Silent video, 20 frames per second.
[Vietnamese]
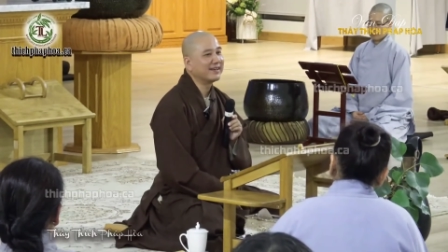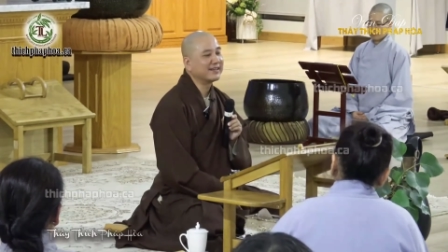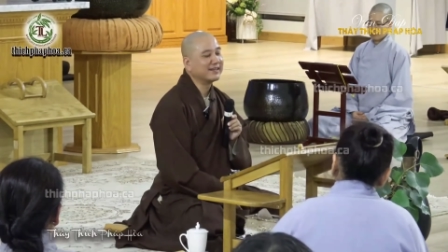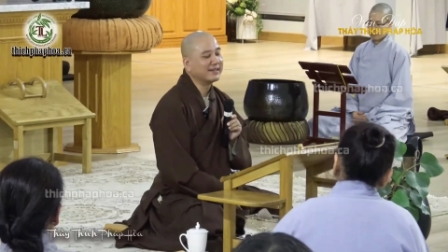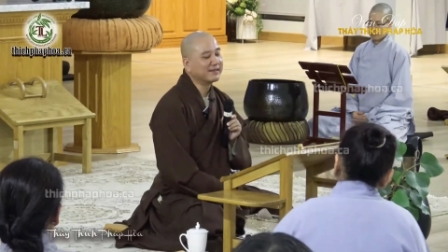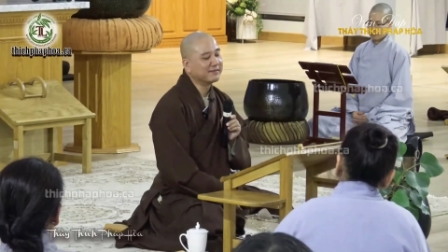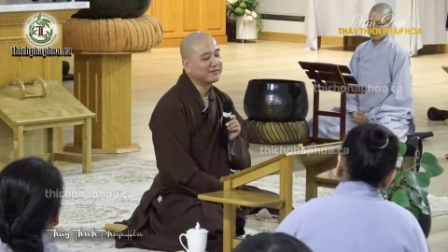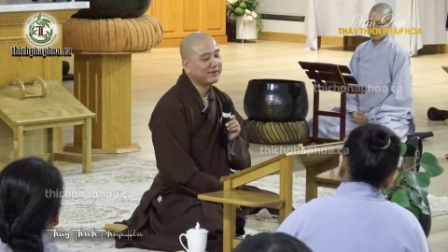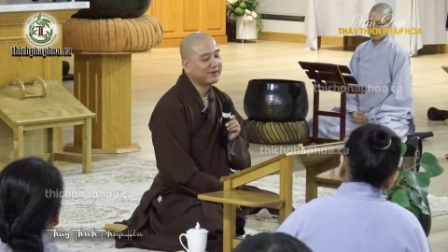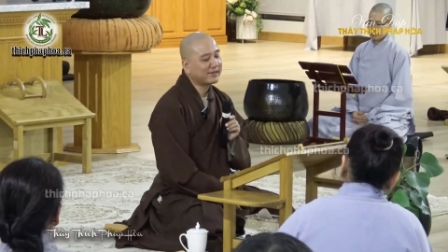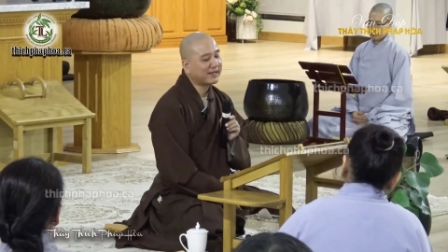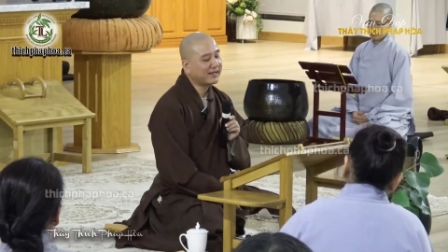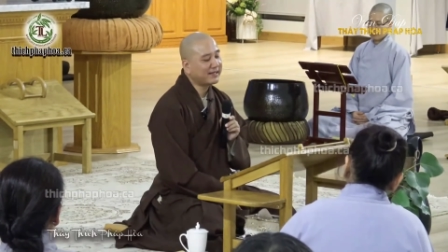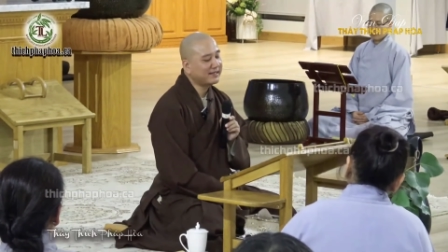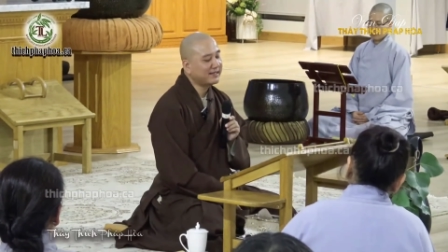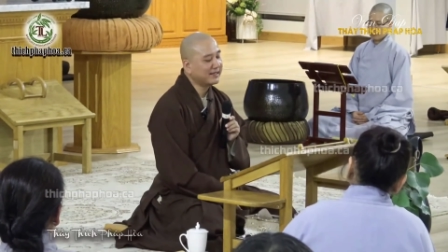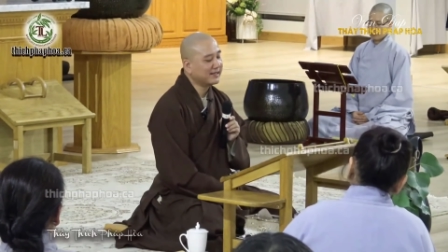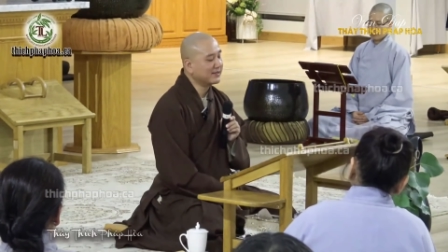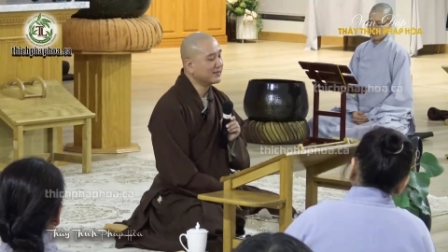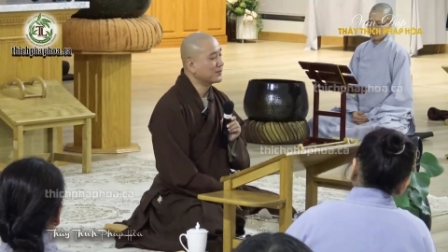nhưng với cái
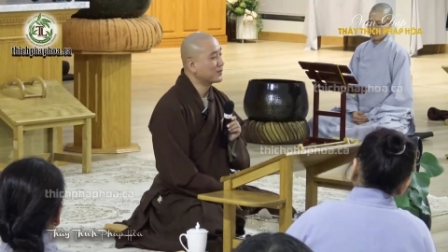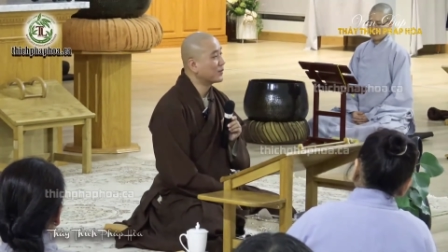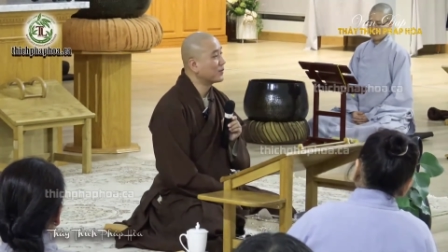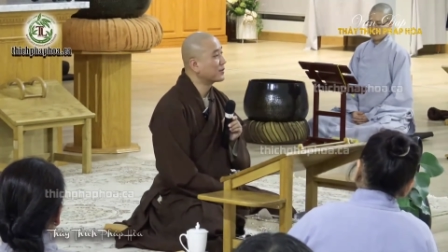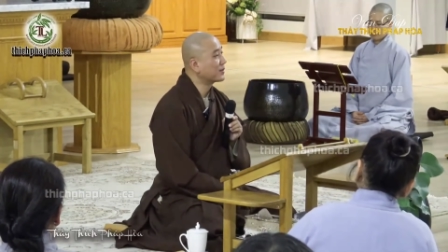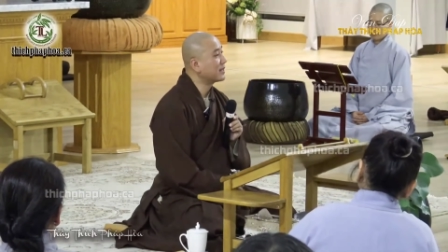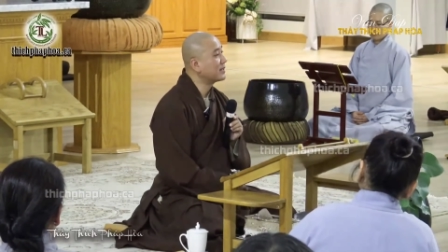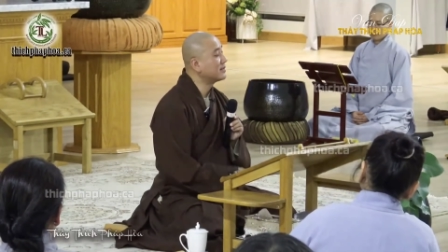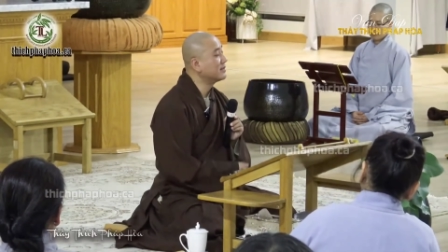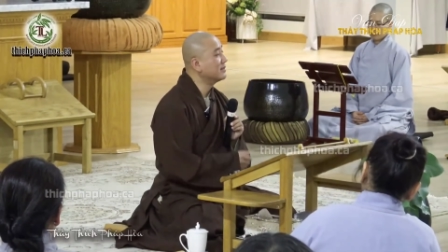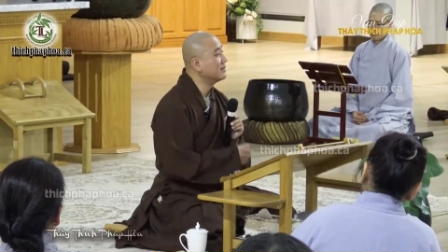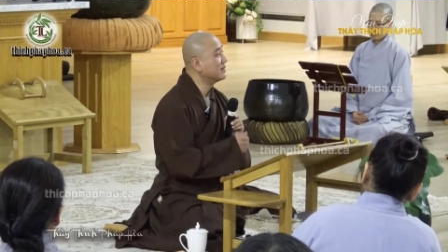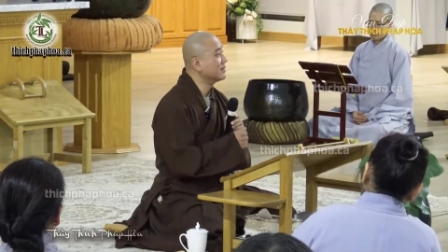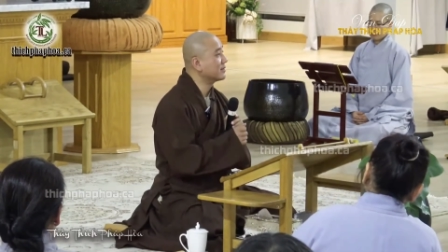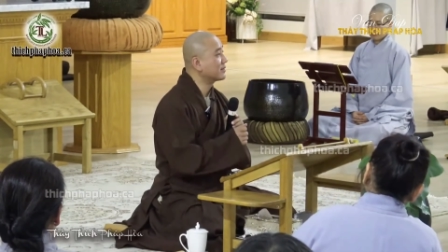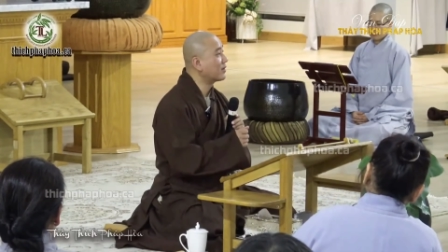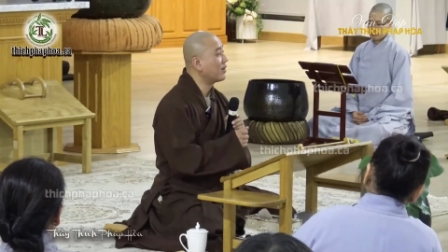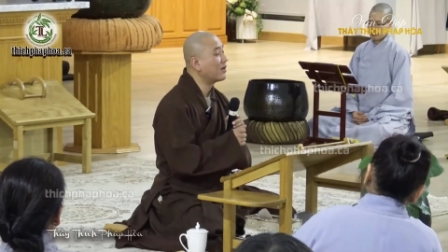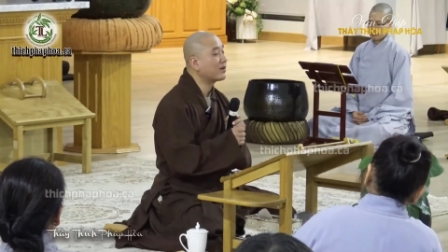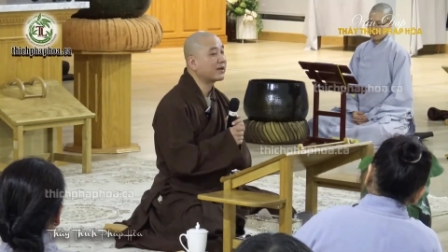nhìn của cái
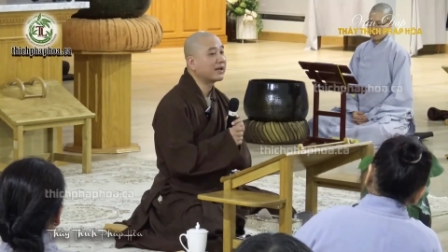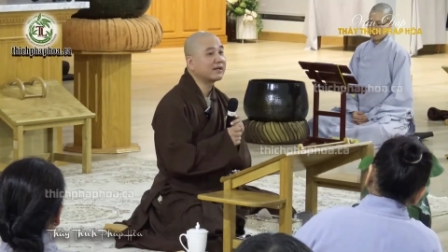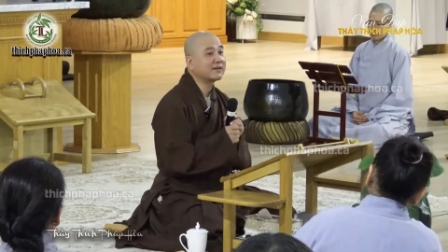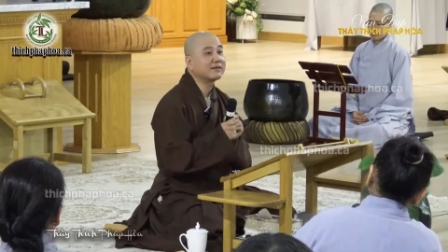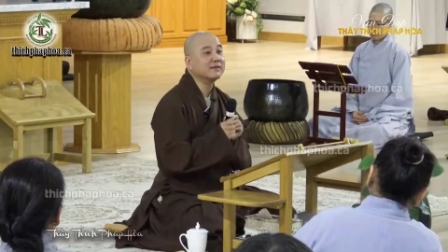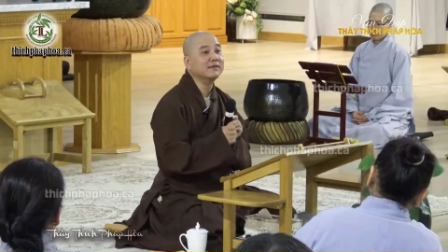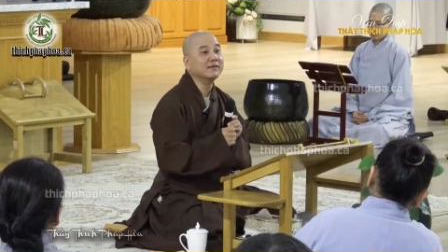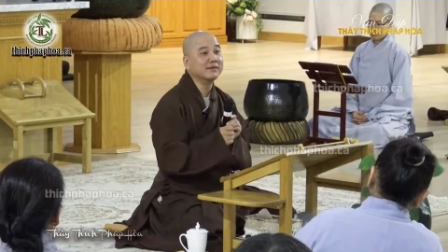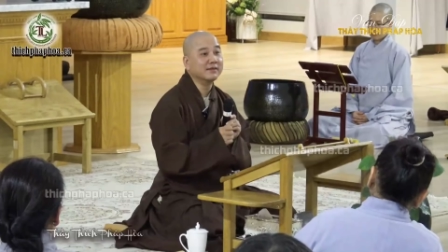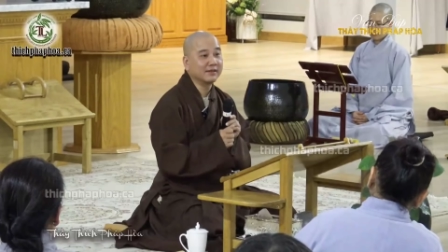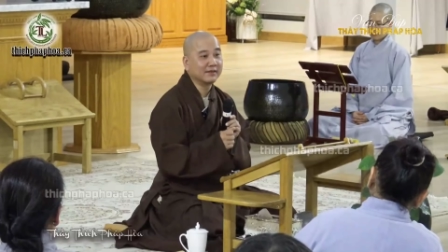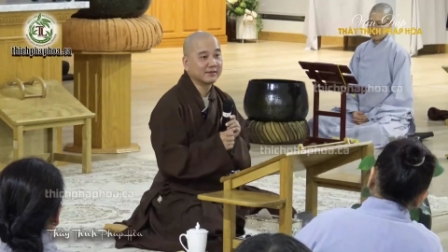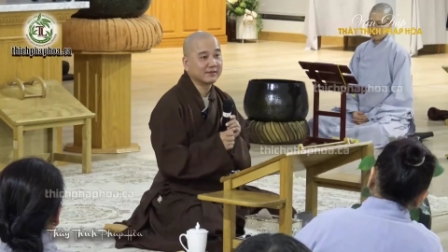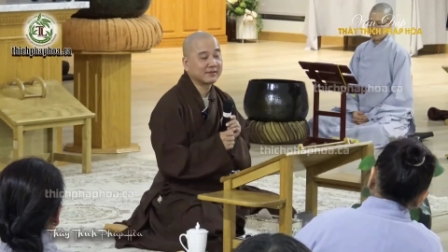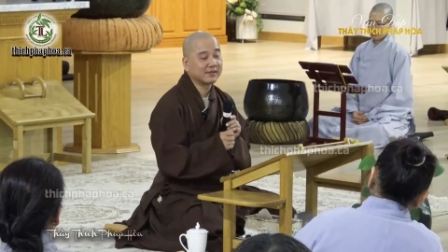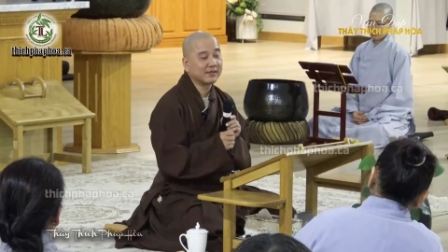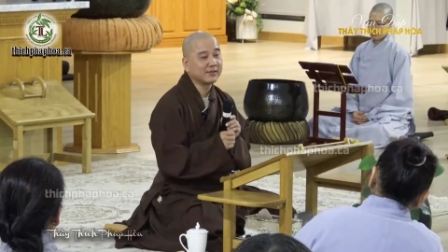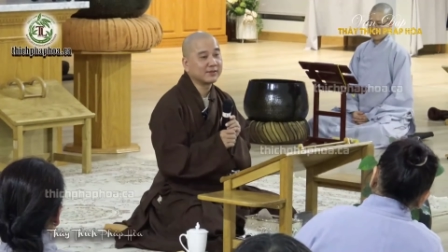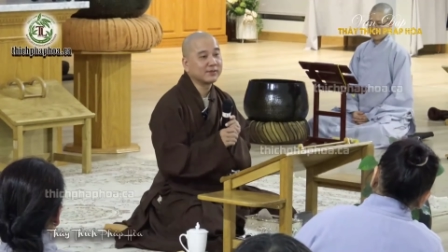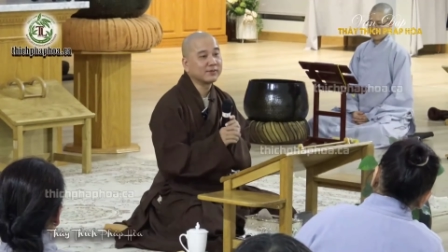người có cái cương lực
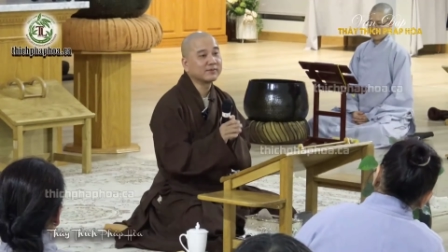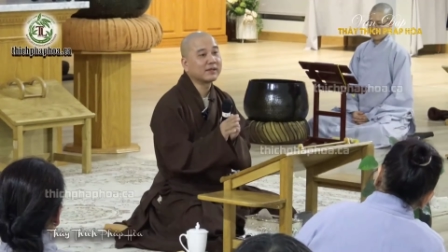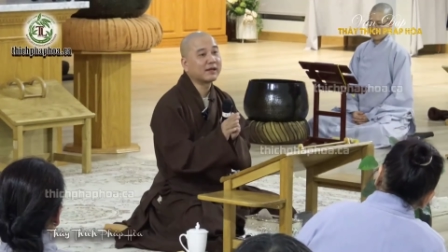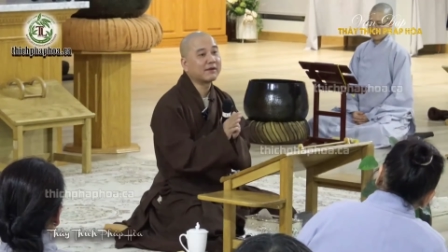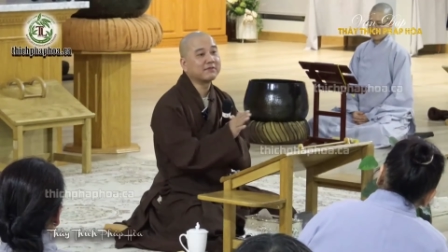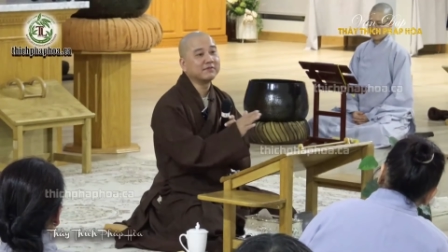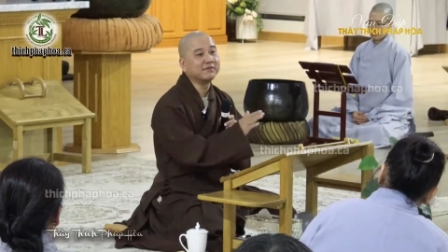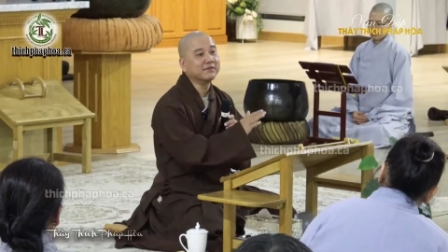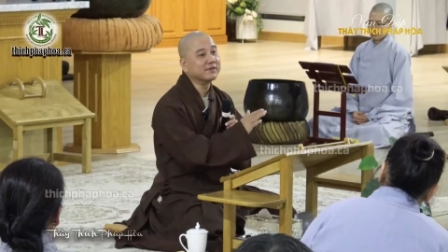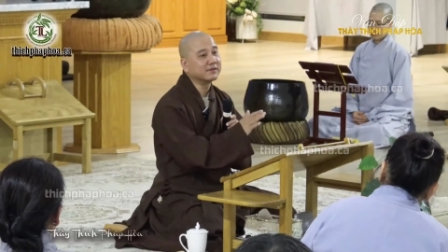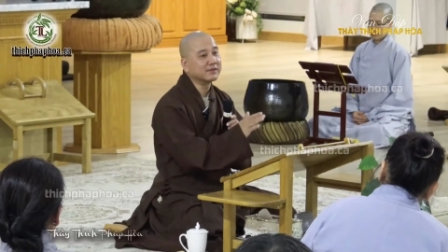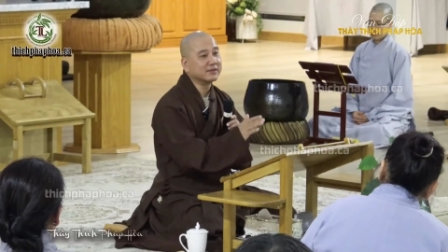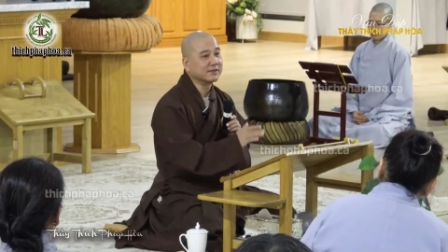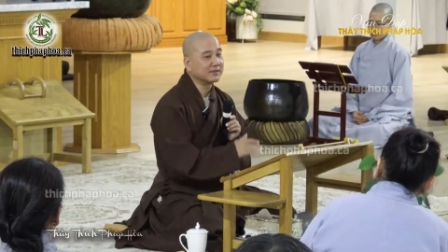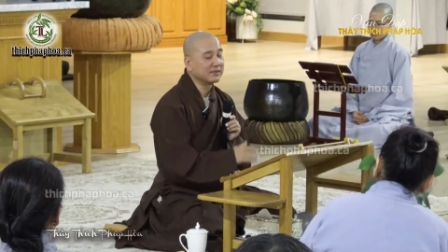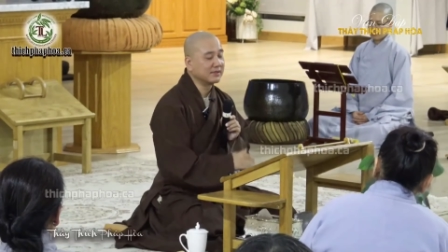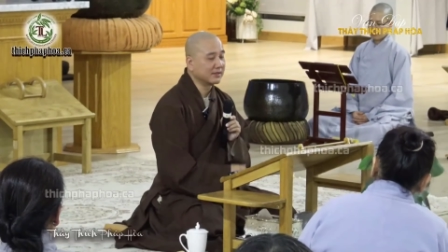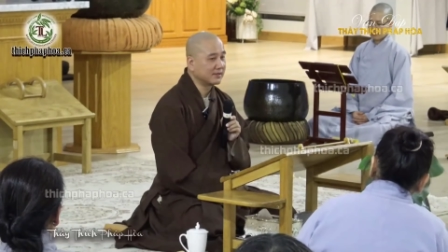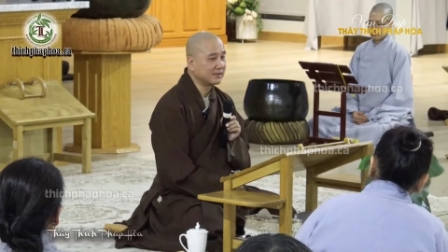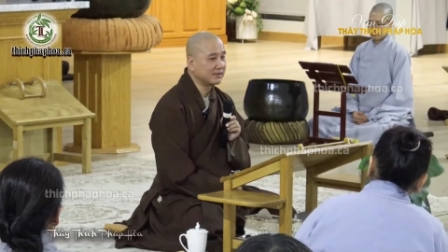thì chúng ta vượt
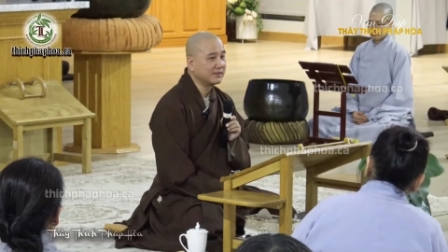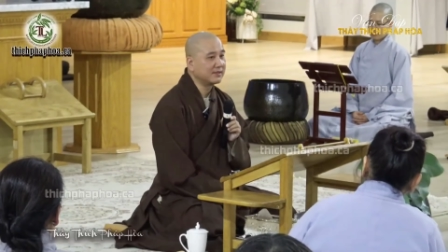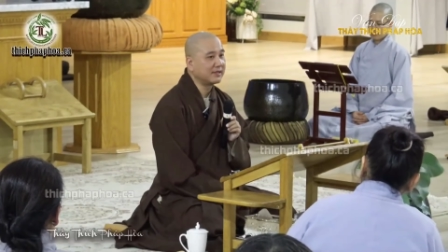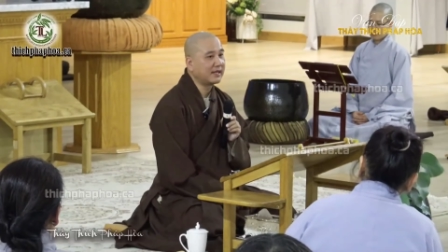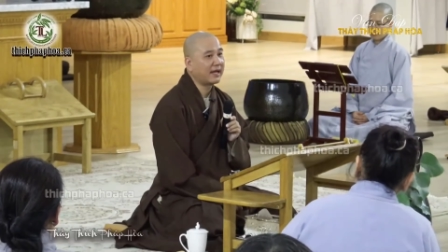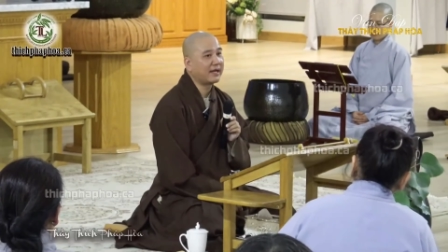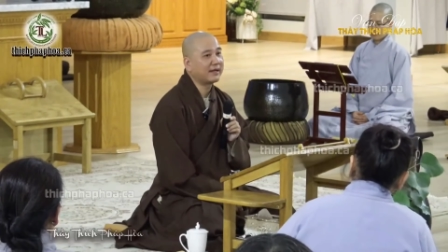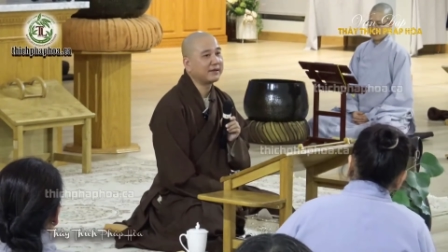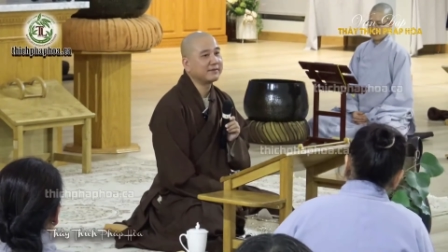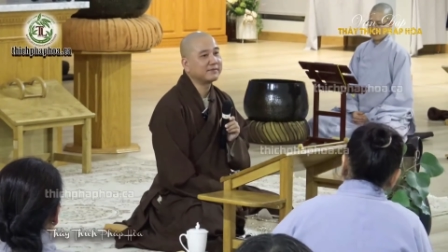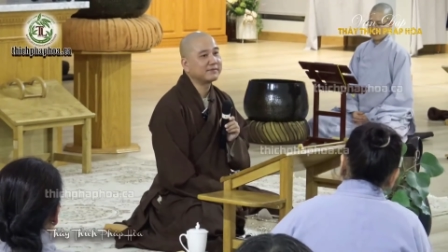được những chướng ngại.